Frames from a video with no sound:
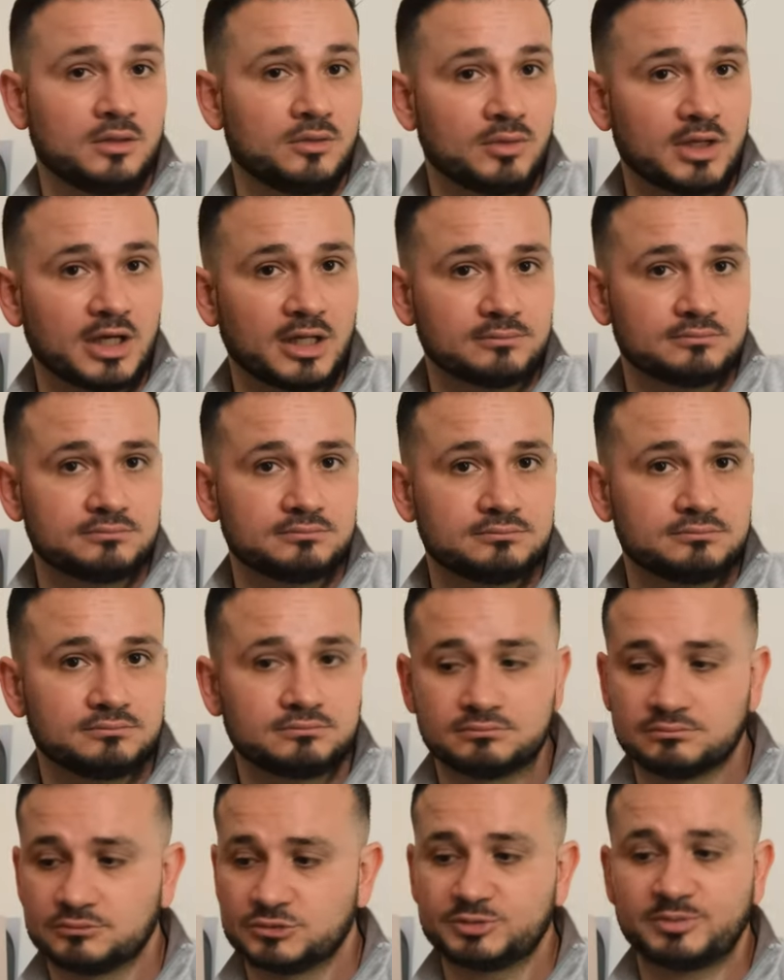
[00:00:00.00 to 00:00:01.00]
Voilà.
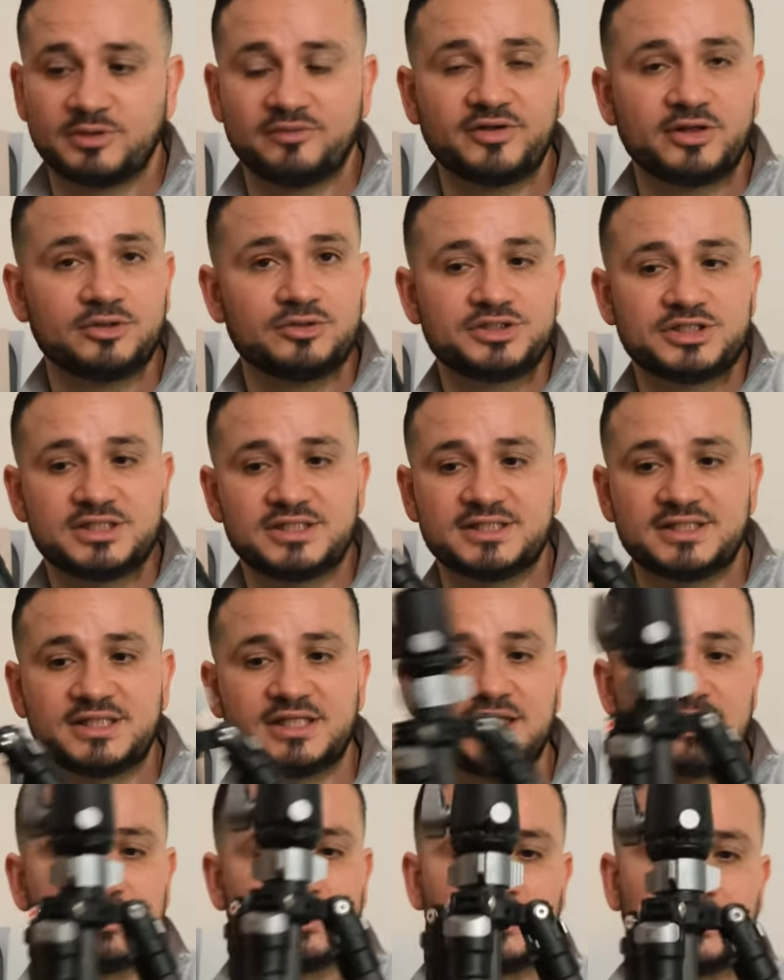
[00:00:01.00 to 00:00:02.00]
Je préfère
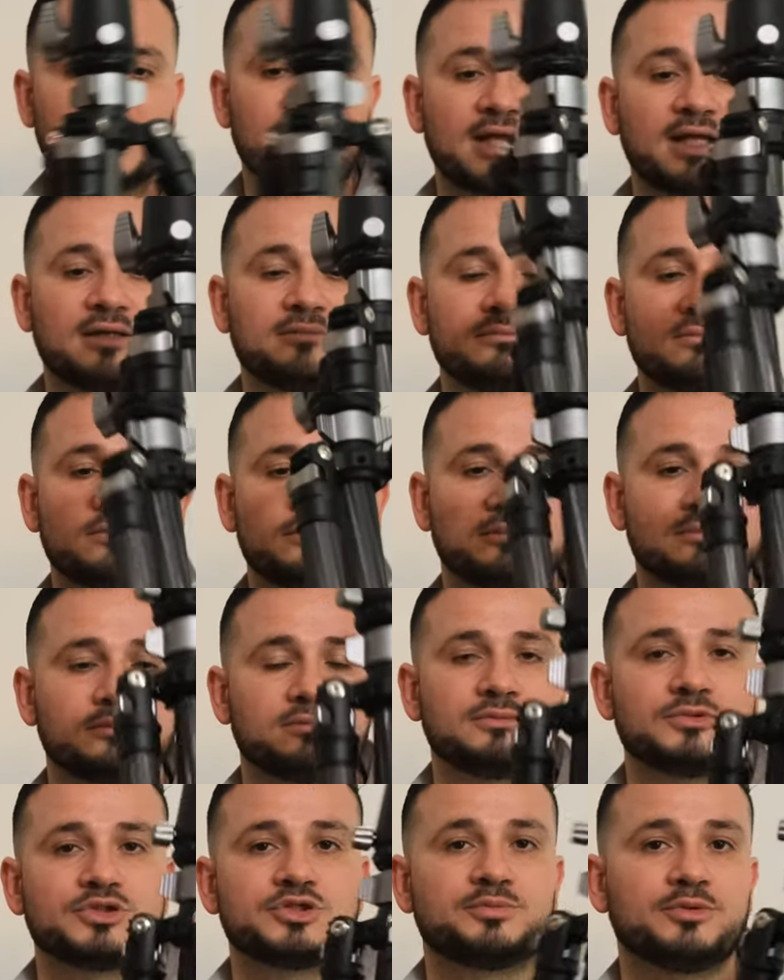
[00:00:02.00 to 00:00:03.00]
l'utiliser. Là,
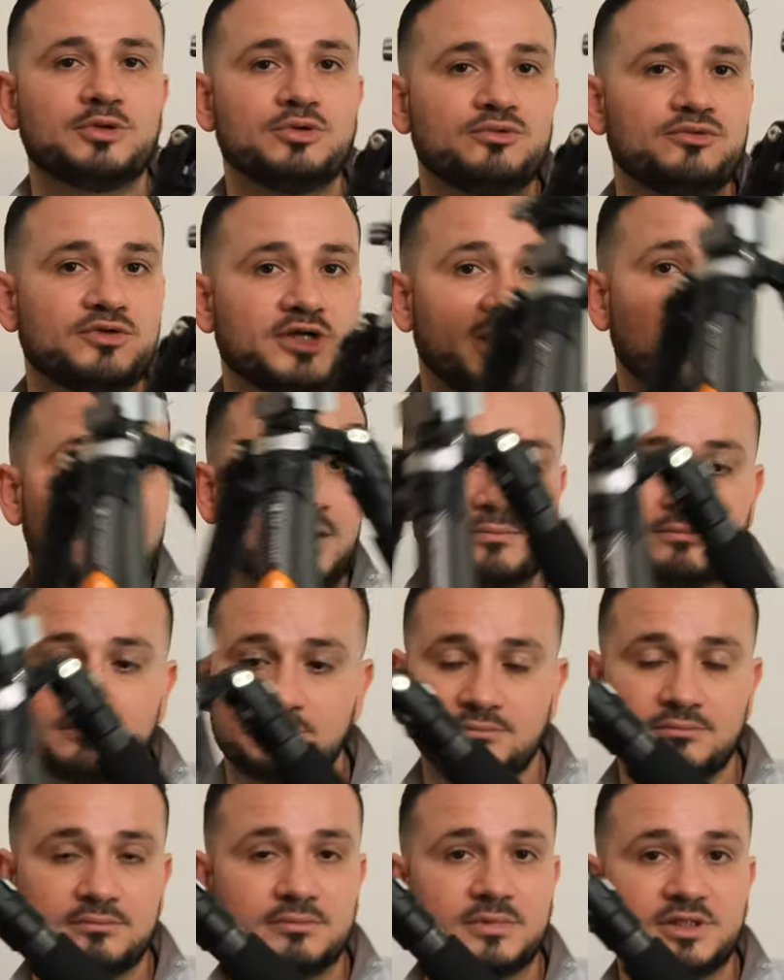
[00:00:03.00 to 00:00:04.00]
je peux l'ouvrir
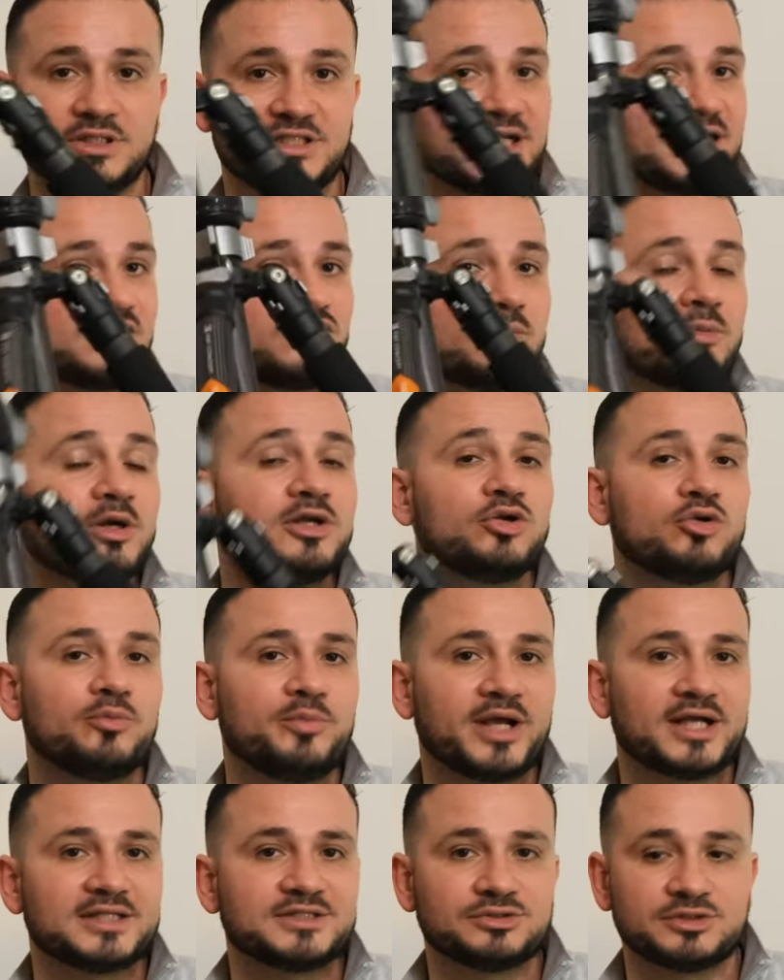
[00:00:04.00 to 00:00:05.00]
directement il est
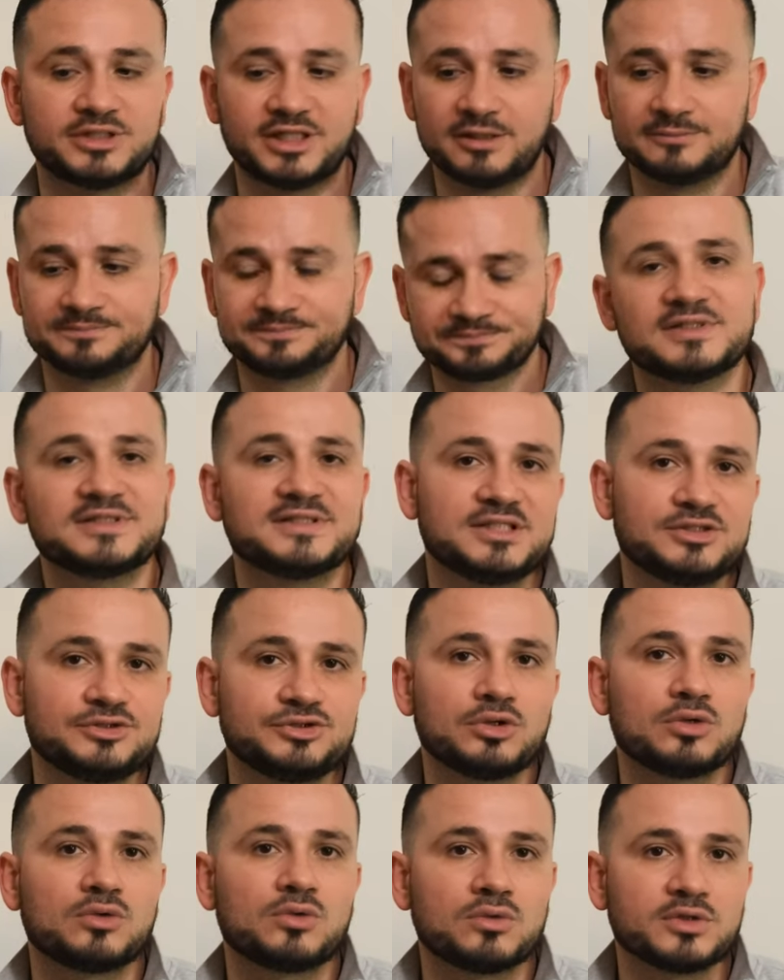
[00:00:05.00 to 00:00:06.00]
opérationnel. C'est
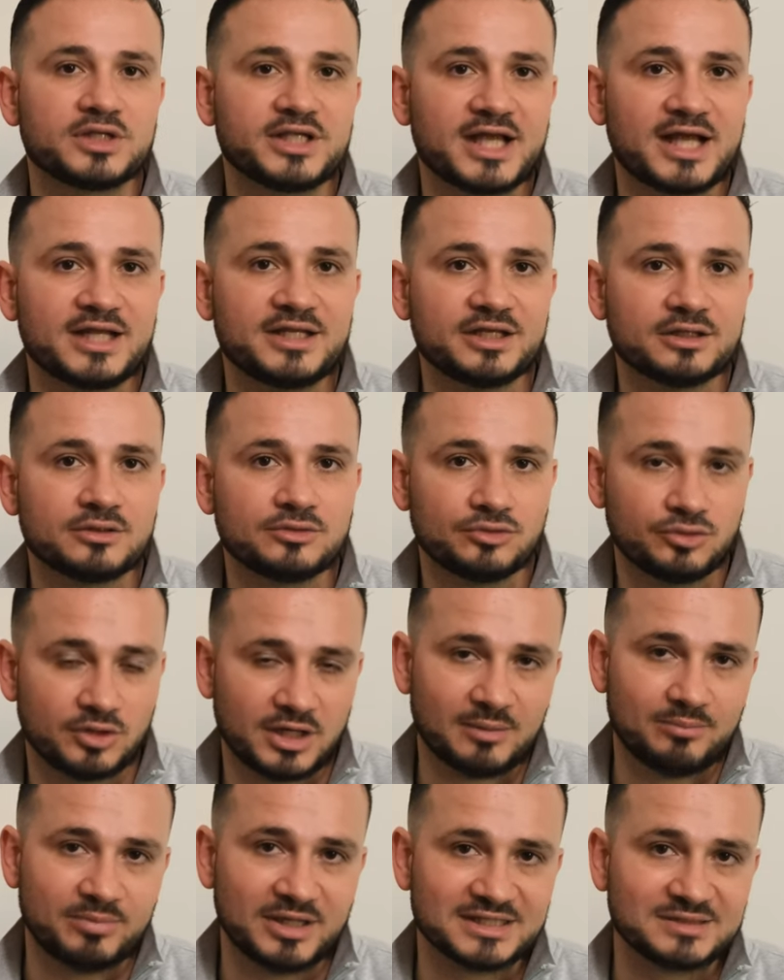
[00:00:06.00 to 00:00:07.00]
sûr qu'on gagne de
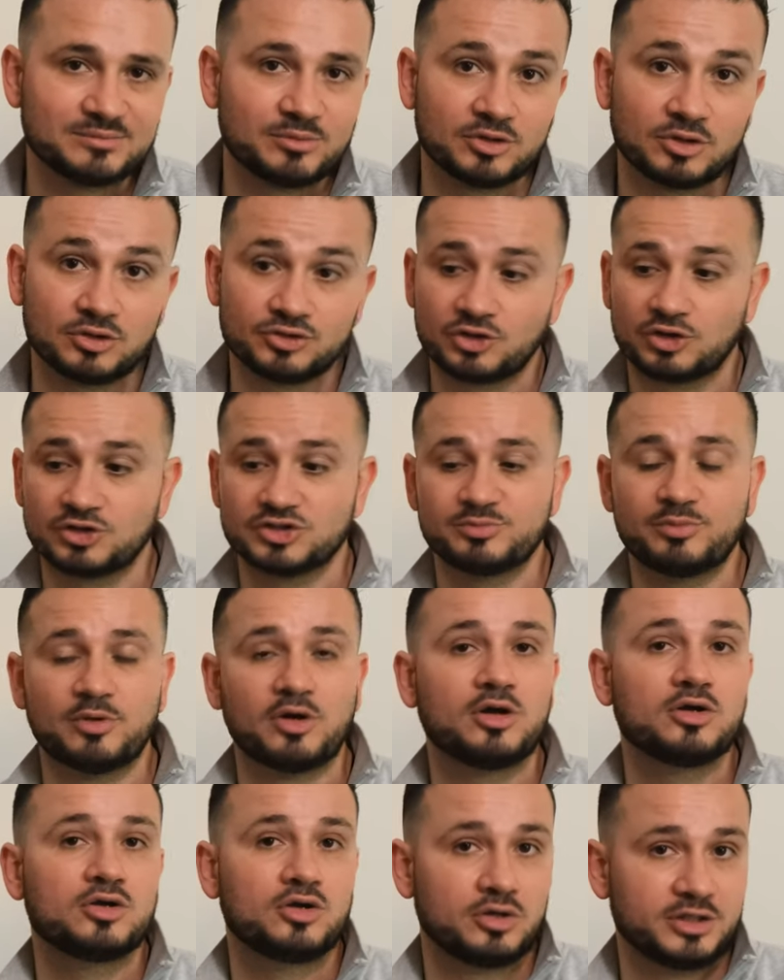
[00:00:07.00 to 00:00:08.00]
la place pendant le
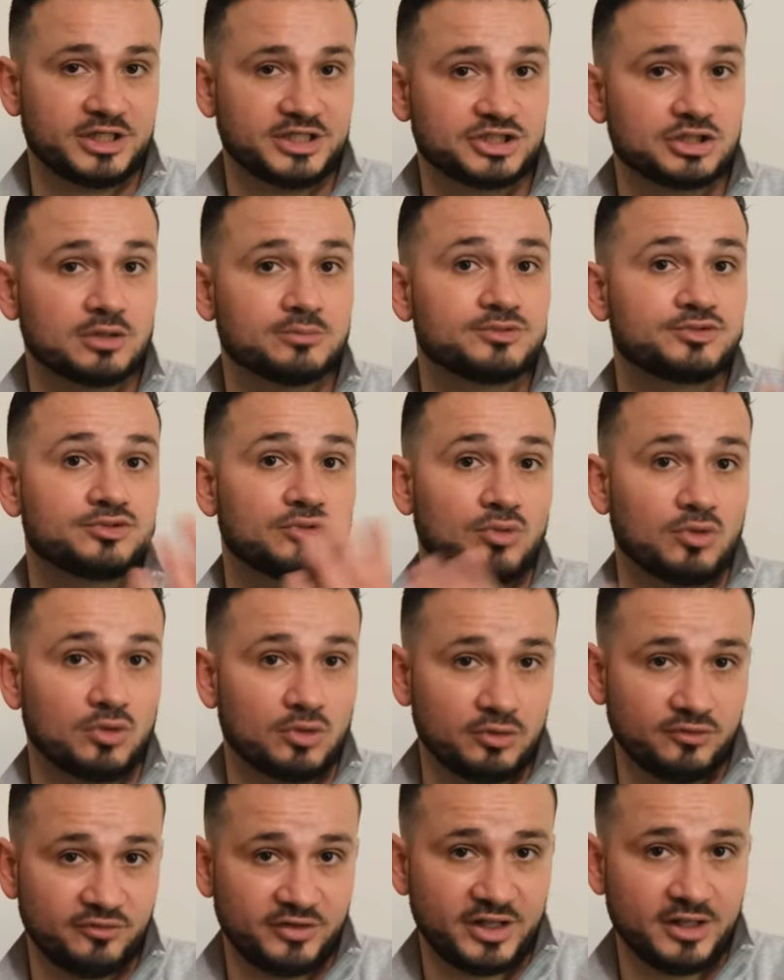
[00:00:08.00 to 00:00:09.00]
transport quand les jambes sont
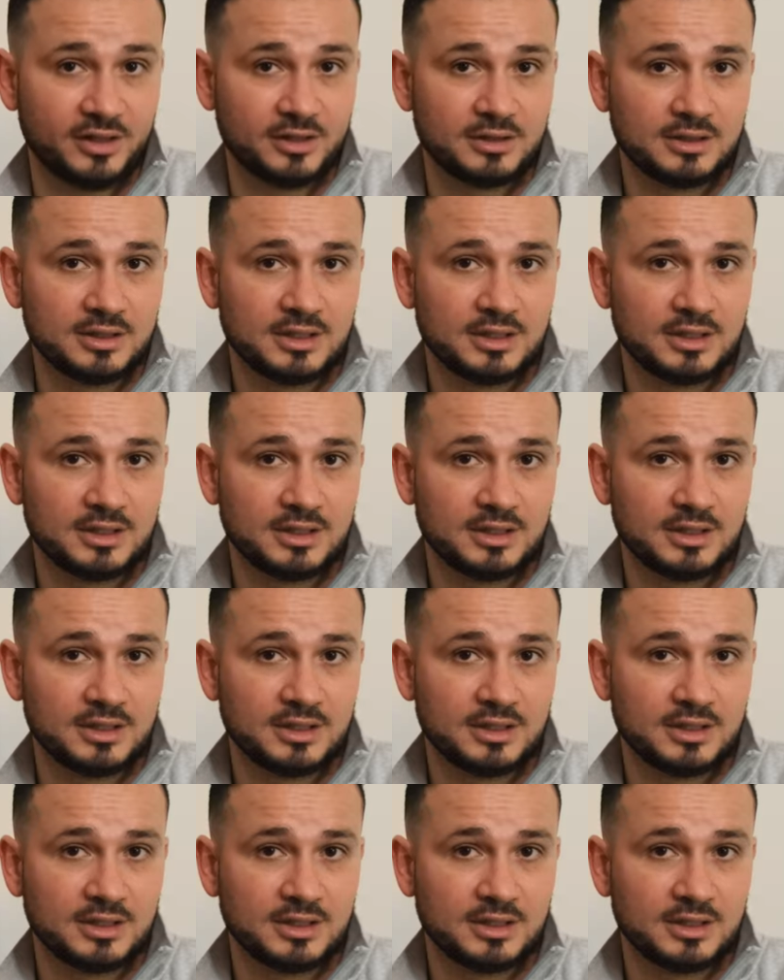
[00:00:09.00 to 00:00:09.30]
relevées,